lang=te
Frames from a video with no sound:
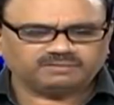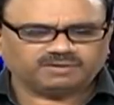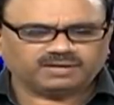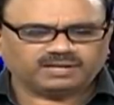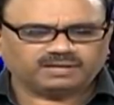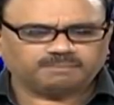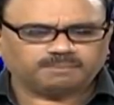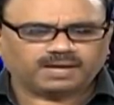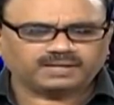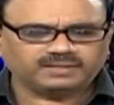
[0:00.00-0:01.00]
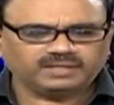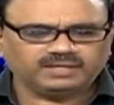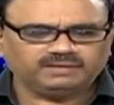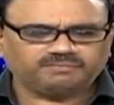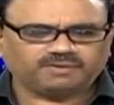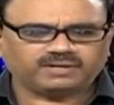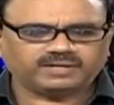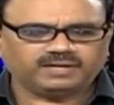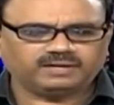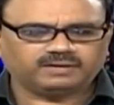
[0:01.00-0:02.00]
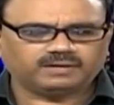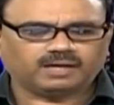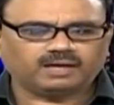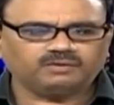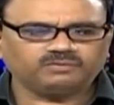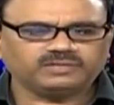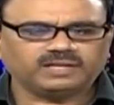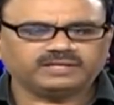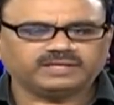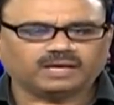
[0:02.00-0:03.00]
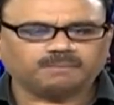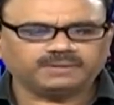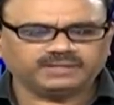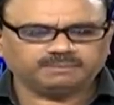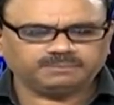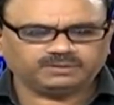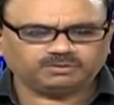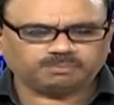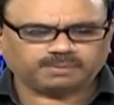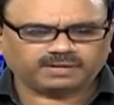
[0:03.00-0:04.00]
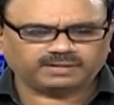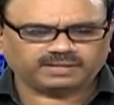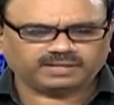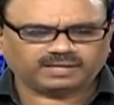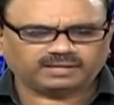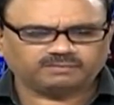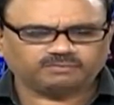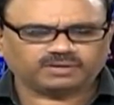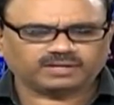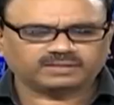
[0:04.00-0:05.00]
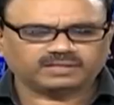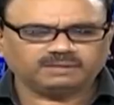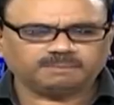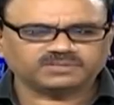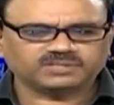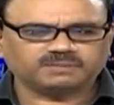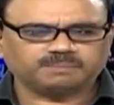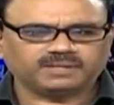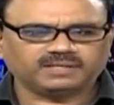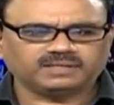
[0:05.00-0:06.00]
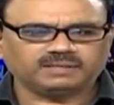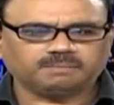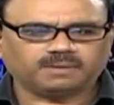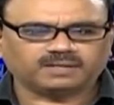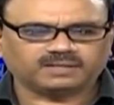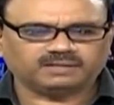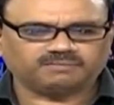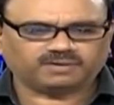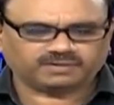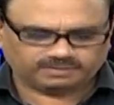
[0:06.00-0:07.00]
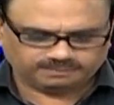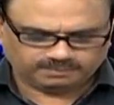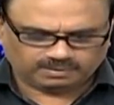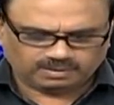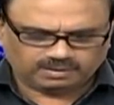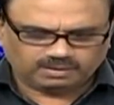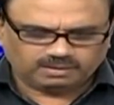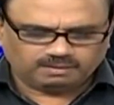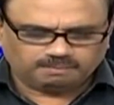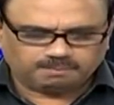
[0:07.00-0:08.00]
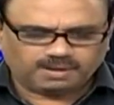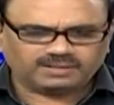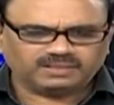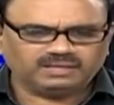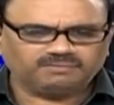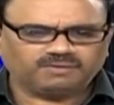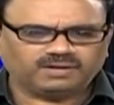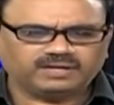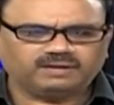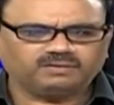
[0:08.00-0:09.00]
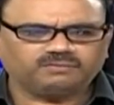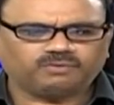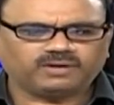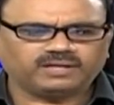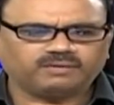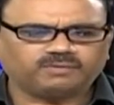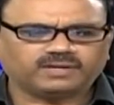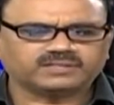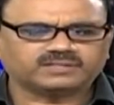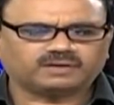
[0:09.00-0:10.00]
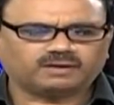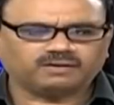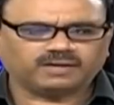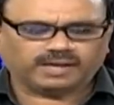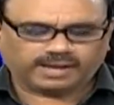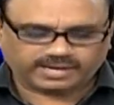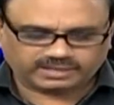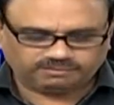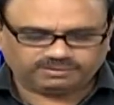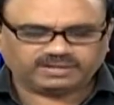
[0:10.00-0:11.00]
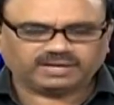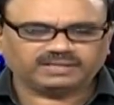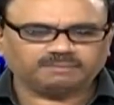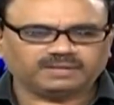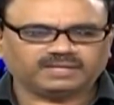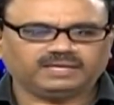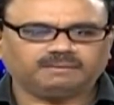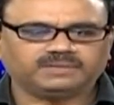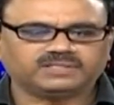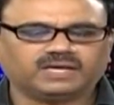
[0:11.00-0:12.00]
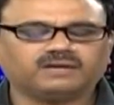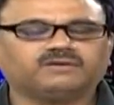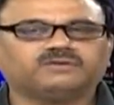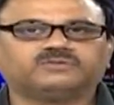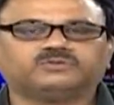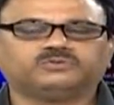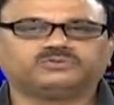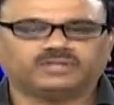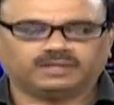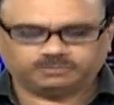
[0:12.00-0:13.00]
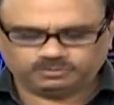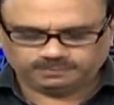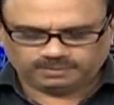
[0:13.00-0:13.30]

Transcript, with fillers: ఇవాళ భారతీ ఇన్ఫ్రాటెల్ నాలుగు వందల యాభై ఎనిమిది రూపాయల దగ్గర ఒక త్రీ పర్సెంట్ పెరిగింది భారతీయ ఇన్ఫ్రాటెల్ భారతీ ఇన్ఫ్రాటెల్లో ఓవరాల్గా ఒక స్ట్రాంగ్ యాక్టివిటీ అనేది మనకి ఈ మధ్యకాలంలో చూస్తున్నాము